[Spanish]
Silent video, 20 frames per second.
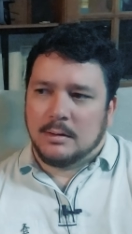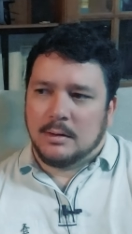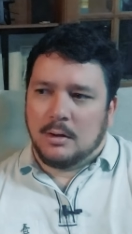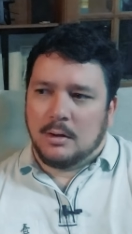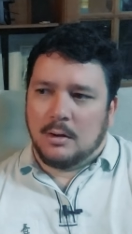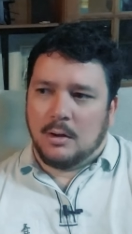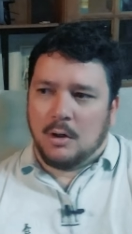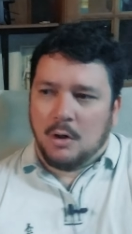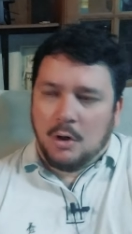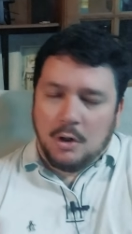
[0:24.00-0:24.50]

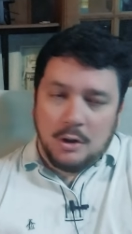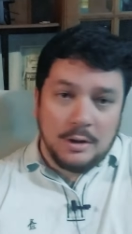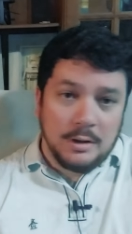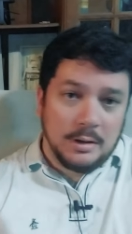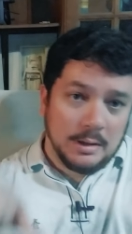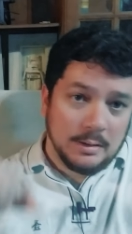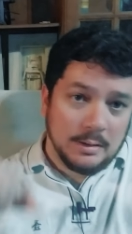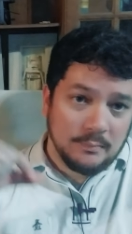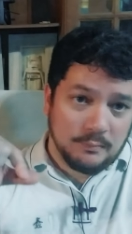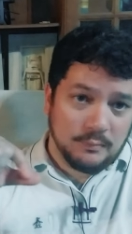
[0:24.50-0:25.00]
Hoy
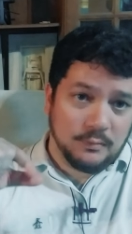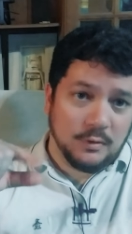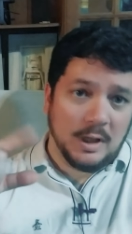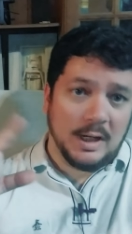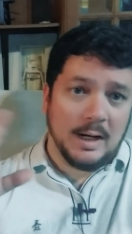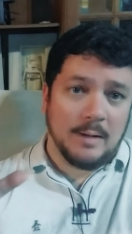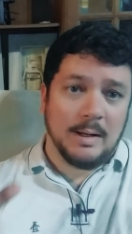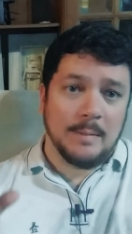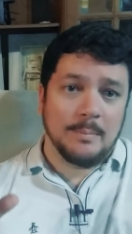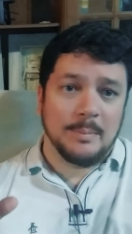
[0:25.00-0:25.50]
fue
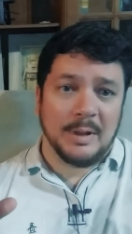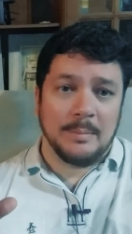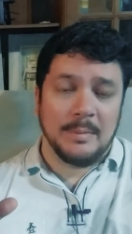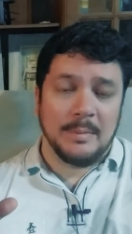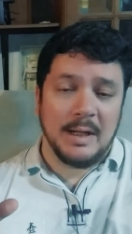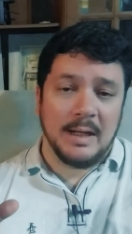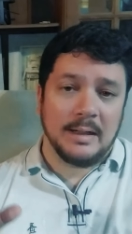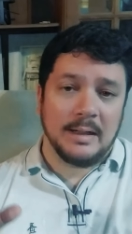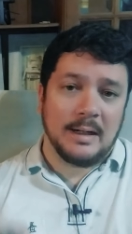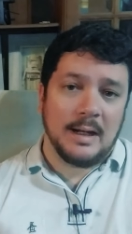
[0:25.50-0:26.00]
la van
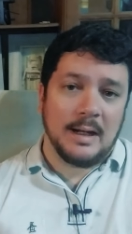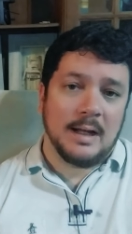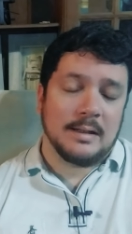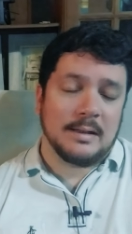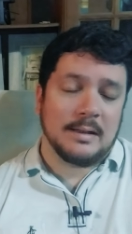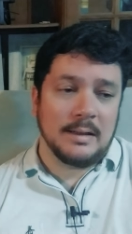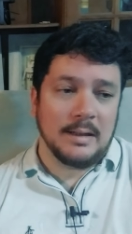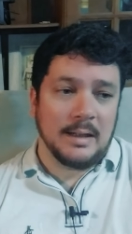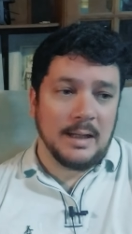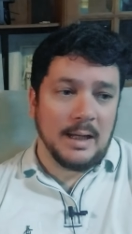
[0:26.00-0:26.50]
premier,
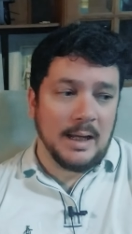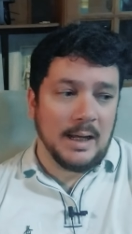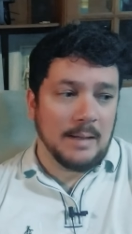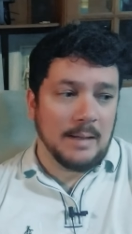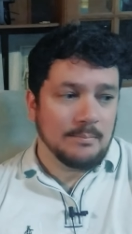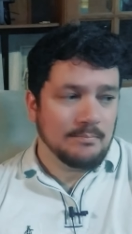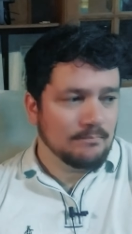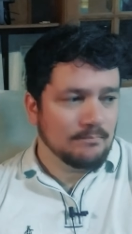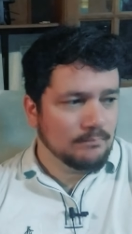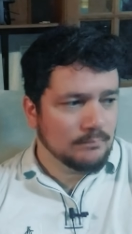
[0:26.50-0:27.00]
así
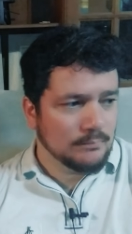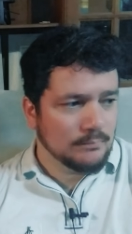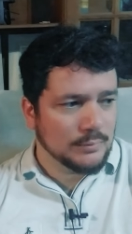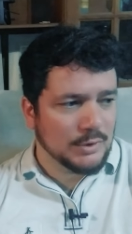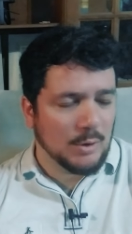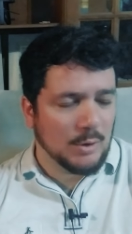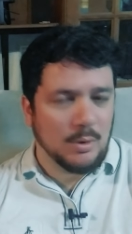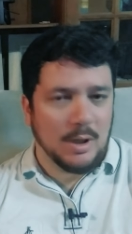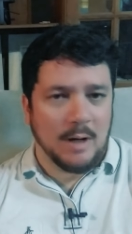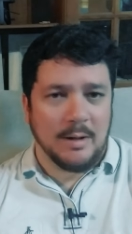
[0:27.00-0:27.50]
que
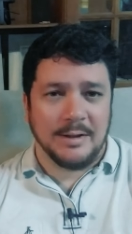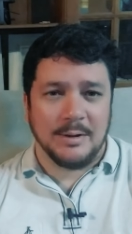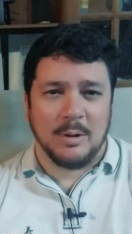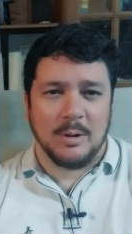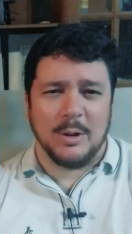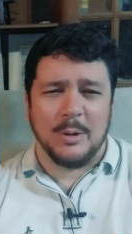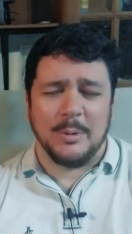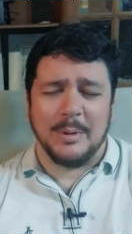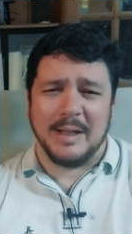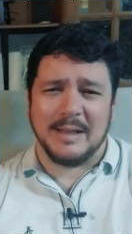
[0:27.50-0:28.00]
Seguramente
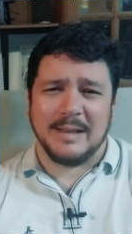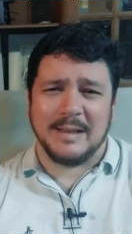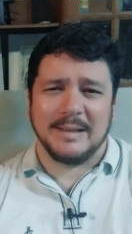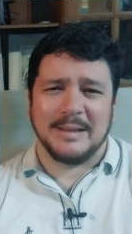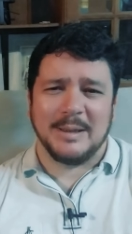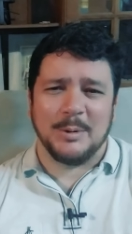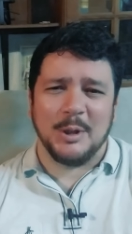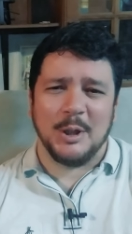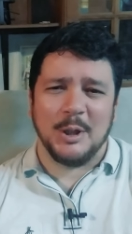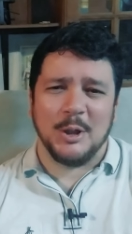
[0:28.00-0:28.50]
cuando veas este
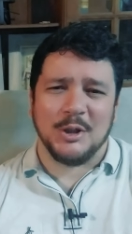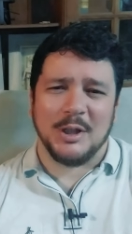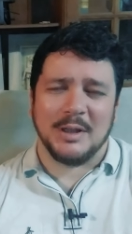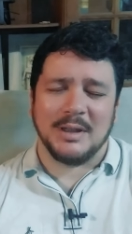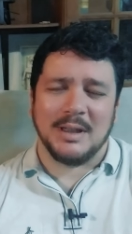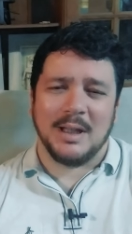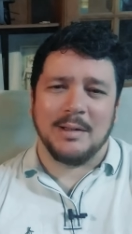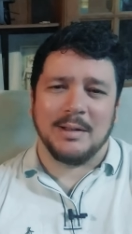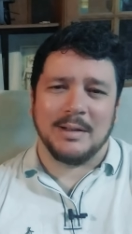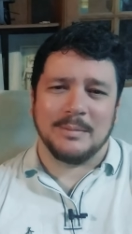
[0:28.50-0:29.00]
video ya
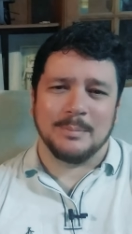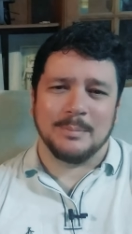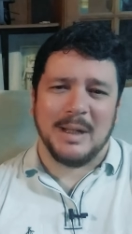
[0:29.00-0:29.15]
está,